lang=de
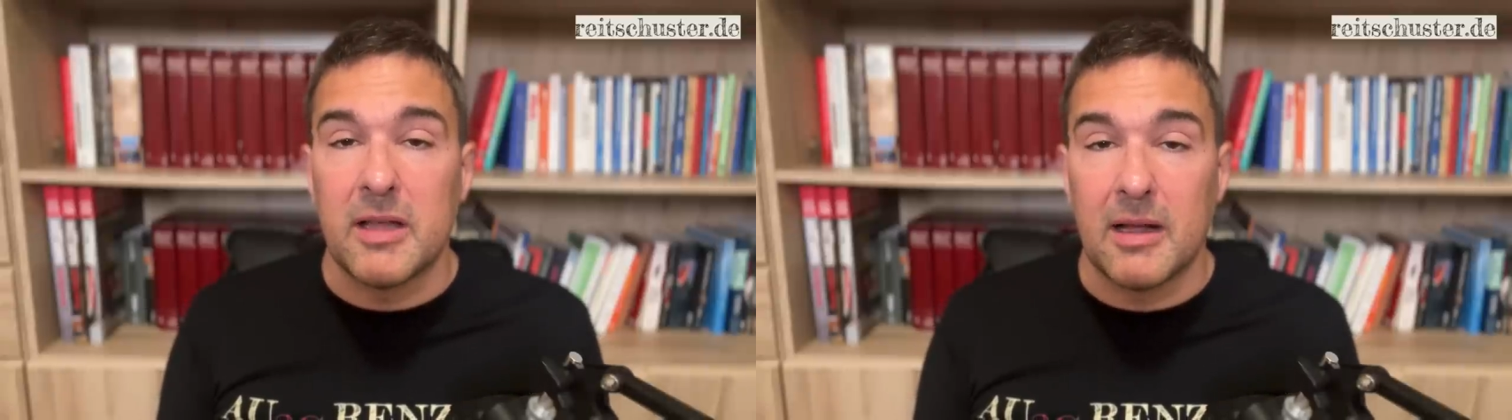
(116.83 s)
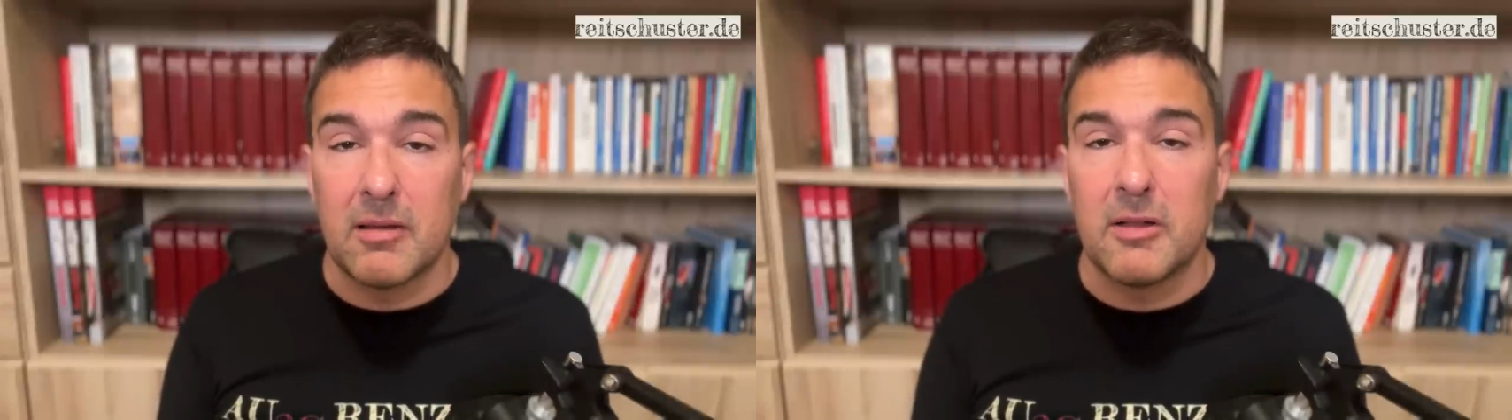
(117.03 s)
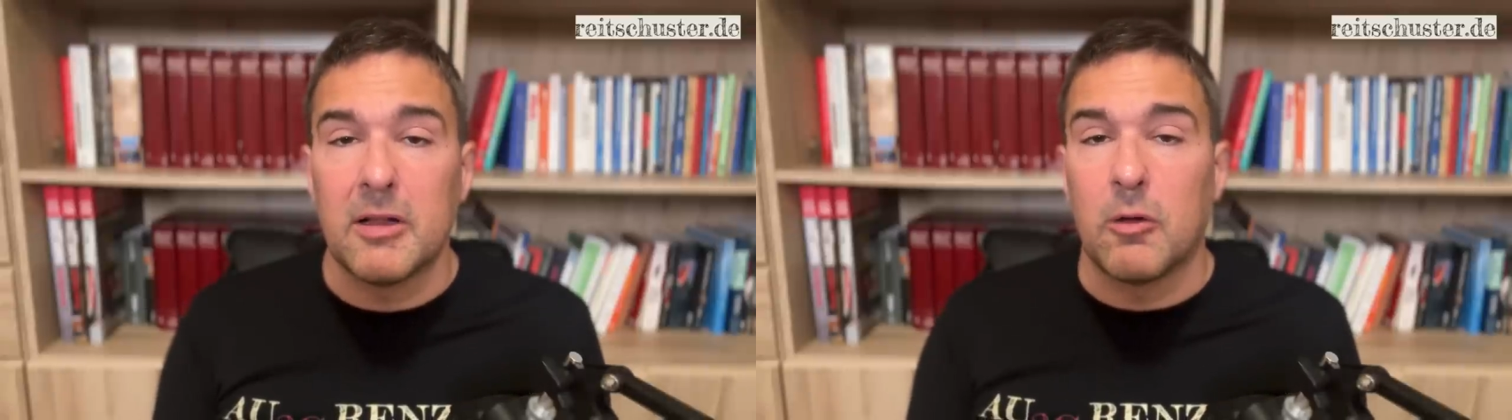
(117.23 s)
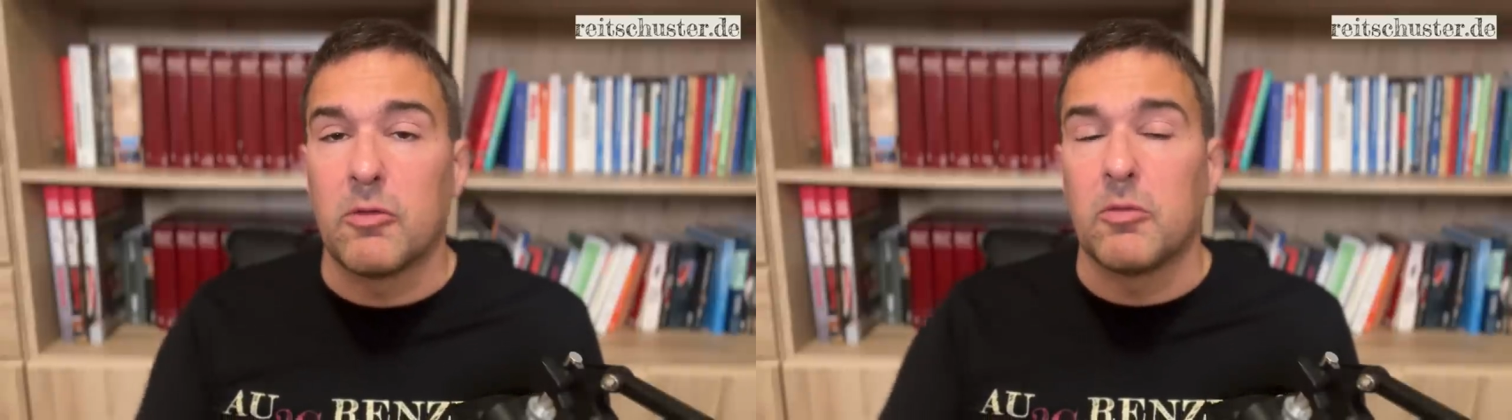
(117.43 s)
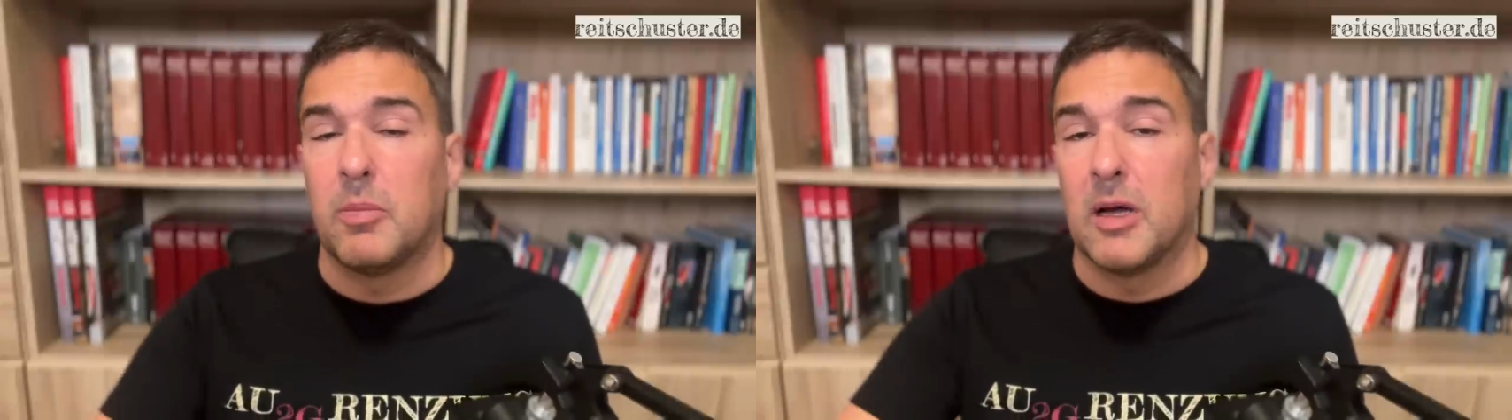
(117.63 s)
Ärztin aus
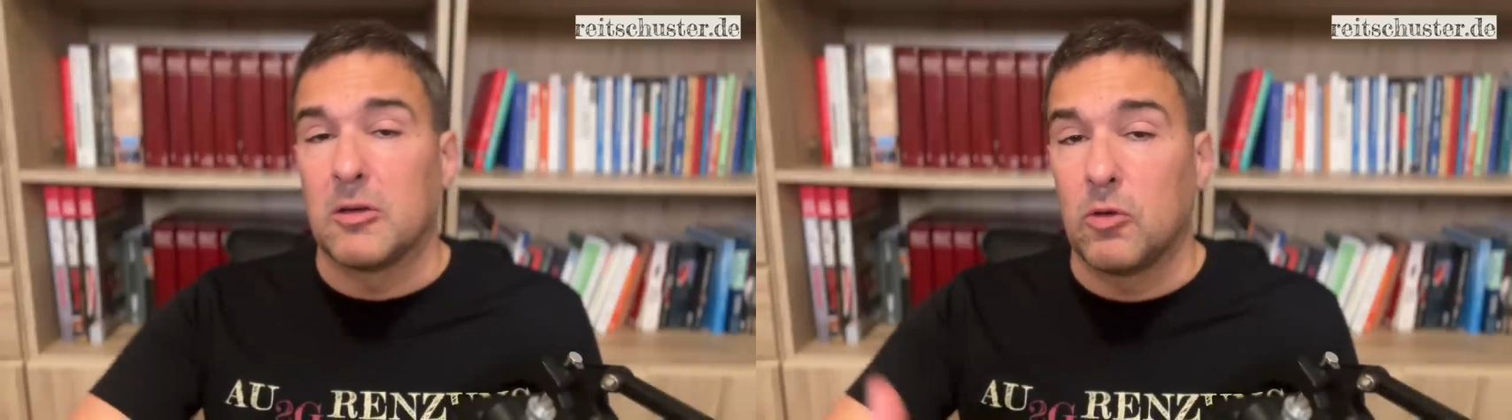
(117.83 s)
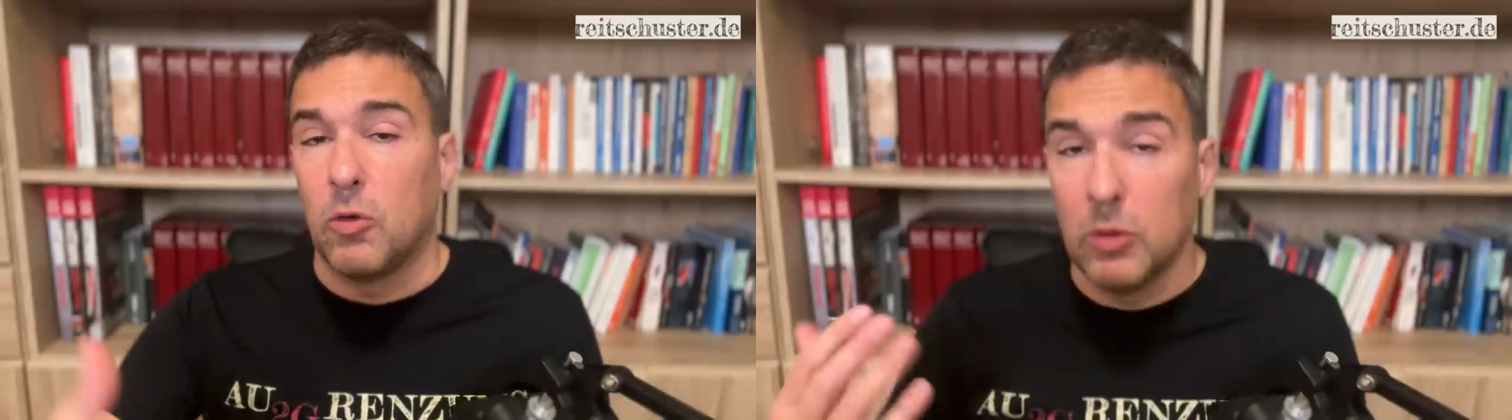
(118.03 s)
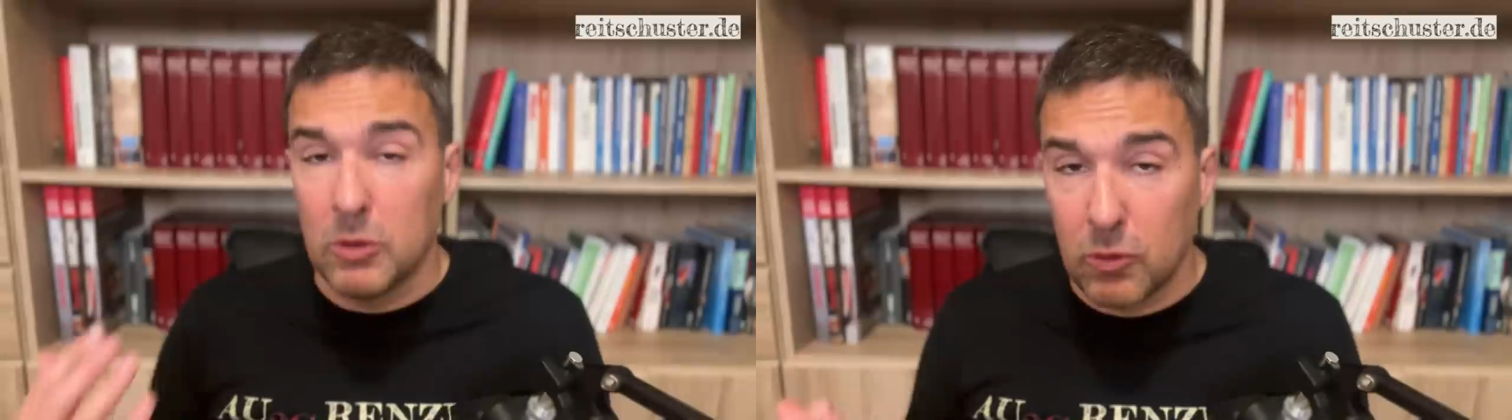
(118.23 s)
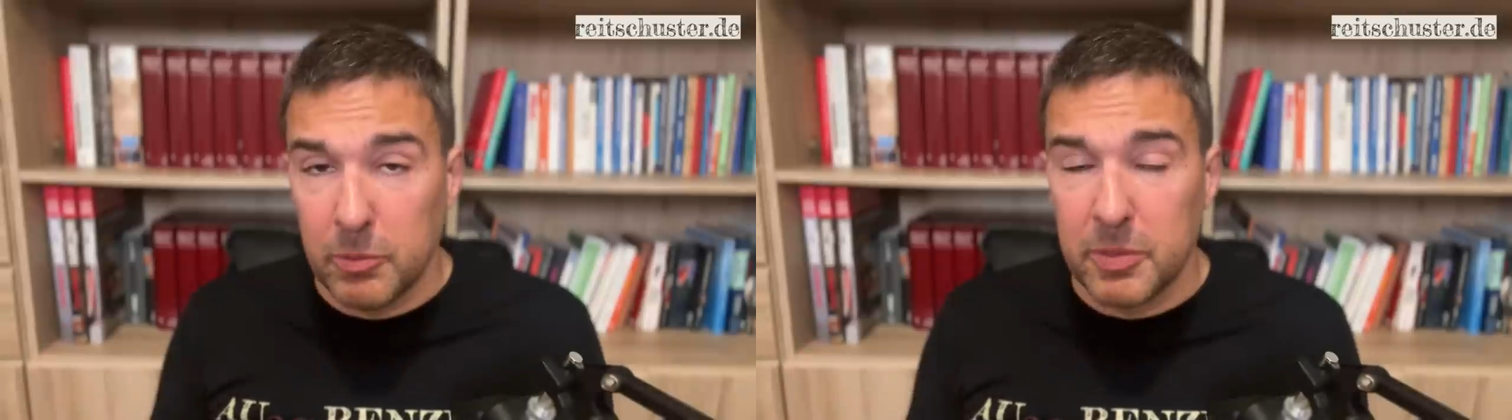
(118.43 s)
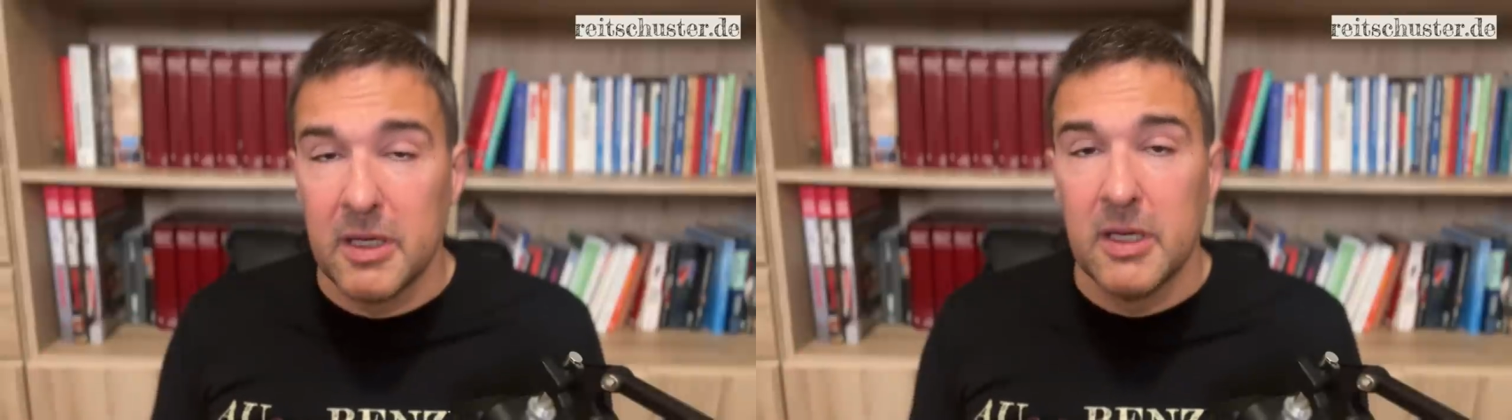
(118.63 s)
Bad Kohlgrub,